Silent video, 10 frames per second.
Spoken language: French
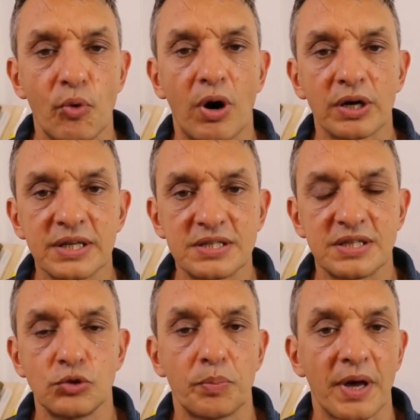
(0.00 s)
pourra
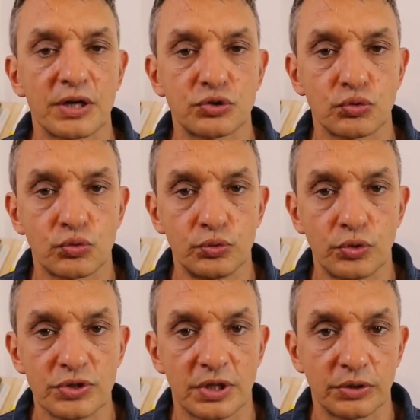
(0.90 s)
encaisser une opération
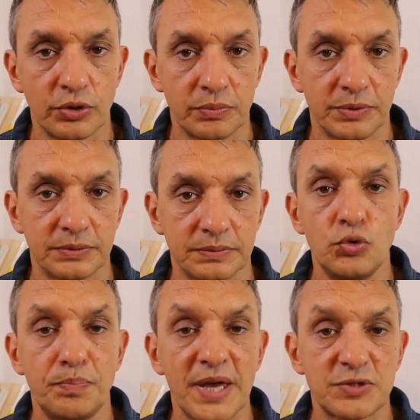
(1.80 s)
coûteuse en hommes.
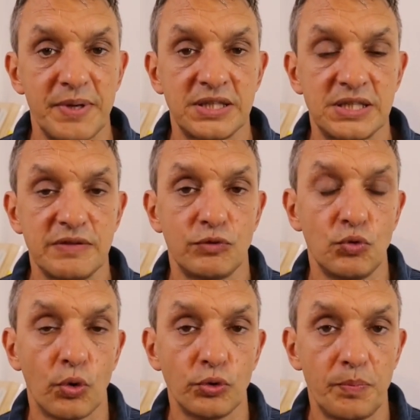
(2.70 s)
Une perspective de
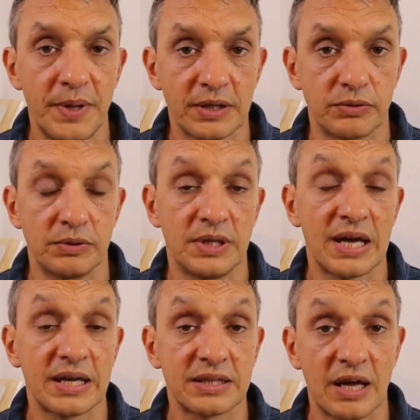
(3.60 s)
lourdes perte
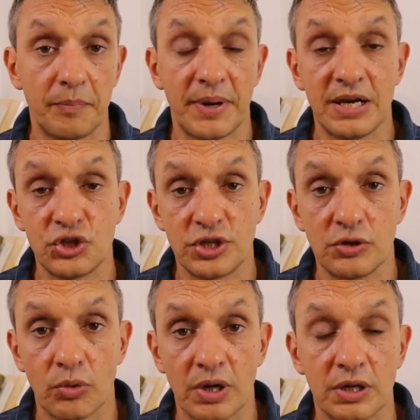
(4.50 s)
n'arrêtera pas les
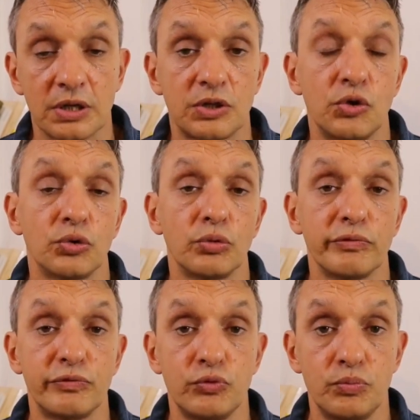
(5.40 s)
Chinois qui en
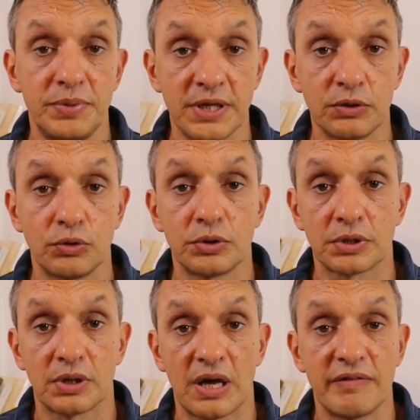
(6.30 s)
ont vu bien
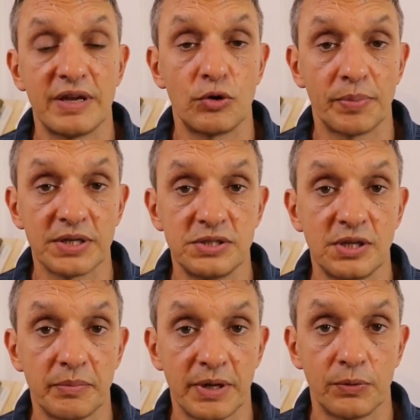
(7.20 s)
d'autres avec le
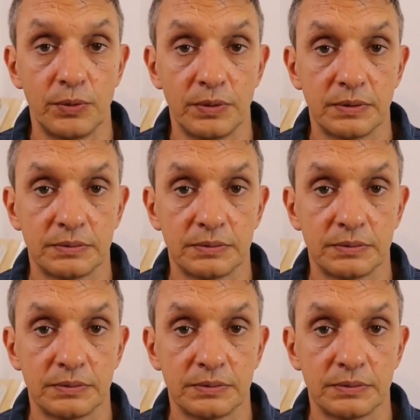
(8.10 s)
président Mao.